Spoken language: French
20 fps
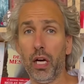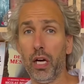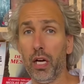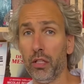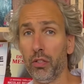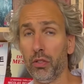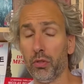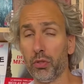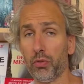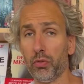a
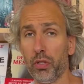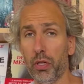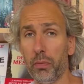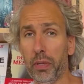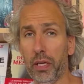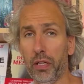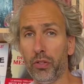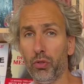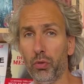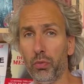dans son
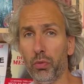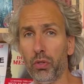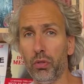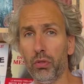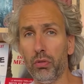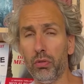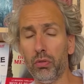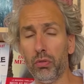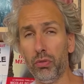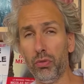
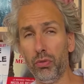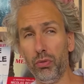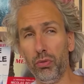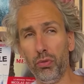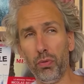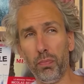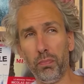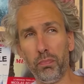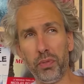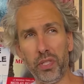appartement
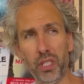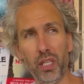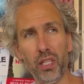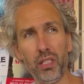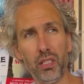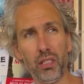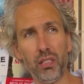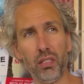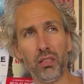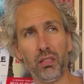une
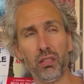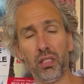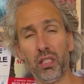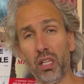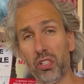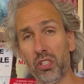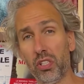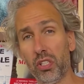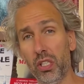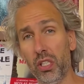pièce
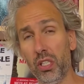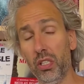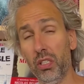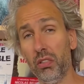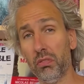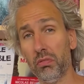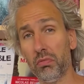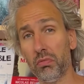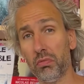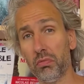
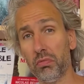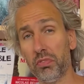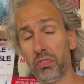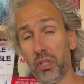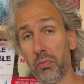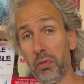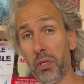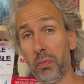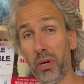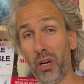cachée,
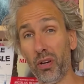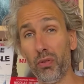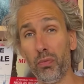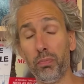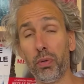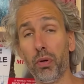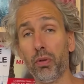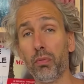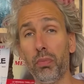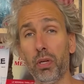fermée par une
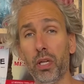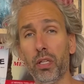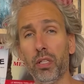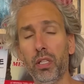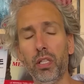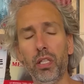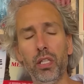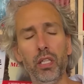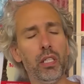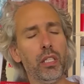porte
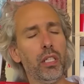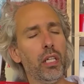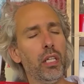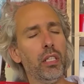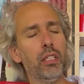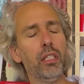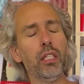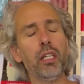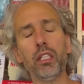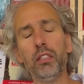blindée, et qu'elle
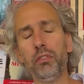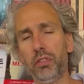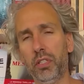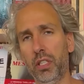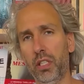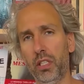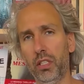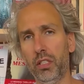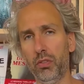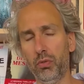est terrifiée
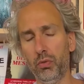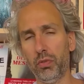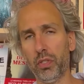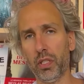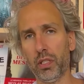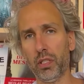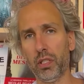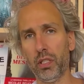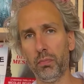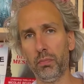à l'idée
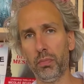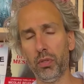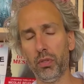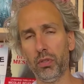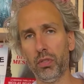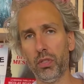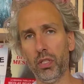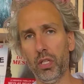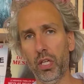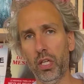d'ouvrir cette
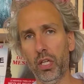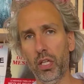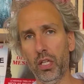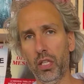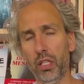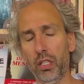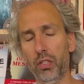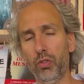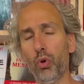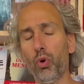porte
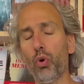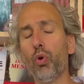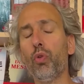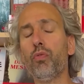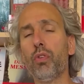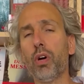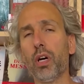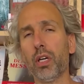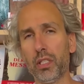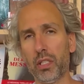et de
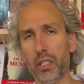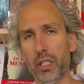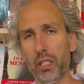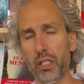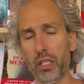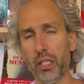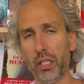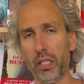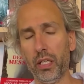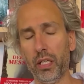revoir ce qu'il y a
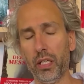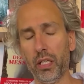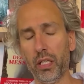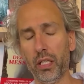derrière.